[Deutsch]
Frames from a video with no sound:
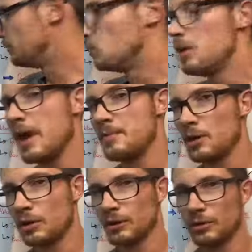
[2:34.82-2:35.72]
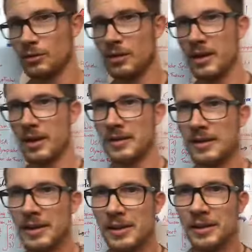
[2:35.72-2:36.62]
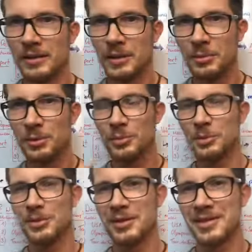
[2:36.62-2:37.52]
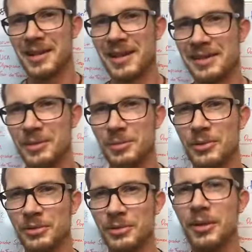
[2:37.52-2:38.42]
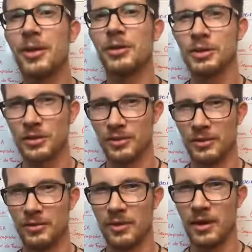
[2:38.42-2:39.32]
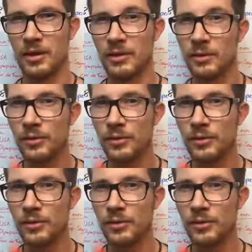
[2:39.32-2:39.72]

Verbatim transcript: Mülleimerkontrolle an. Und da musst man du dann sagen, ob du auch schon so Erfahrung hast.